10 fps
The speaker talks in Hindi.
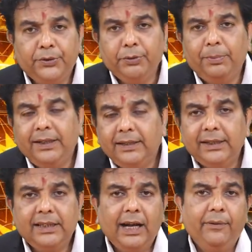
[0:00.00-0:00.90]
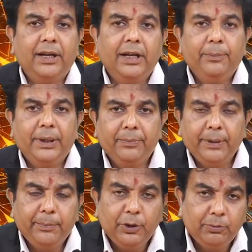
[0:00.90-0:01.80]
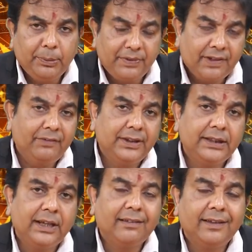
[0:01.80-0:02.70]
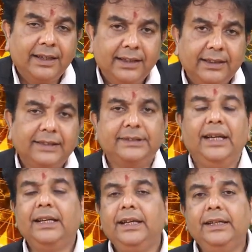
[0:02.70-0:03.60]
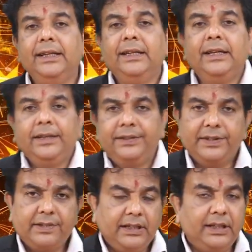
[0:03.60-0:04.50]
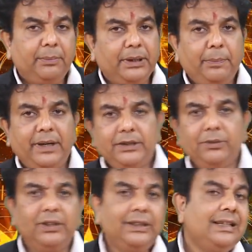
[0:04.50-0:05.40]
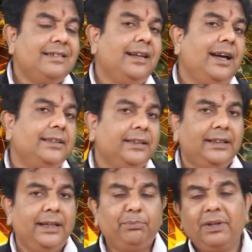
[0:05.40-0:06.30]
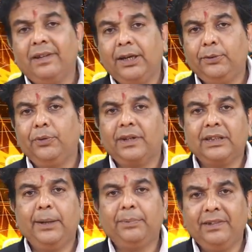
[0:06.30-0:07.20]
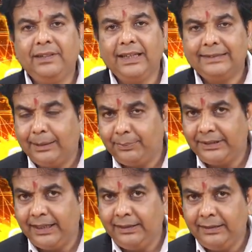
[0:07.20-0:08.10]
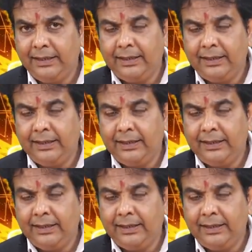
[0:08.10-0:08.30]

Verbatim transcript: शुभ है धन की आवक है प्रेम संबंधों में भी सफलता के संकेत अंक चार के लिए जिसकी डेट ऑफ बर्थ पाँच चौदह तेईस है आज के दिन आपके संकेत हो सकता है आप किसी यात्रा पर जाएँ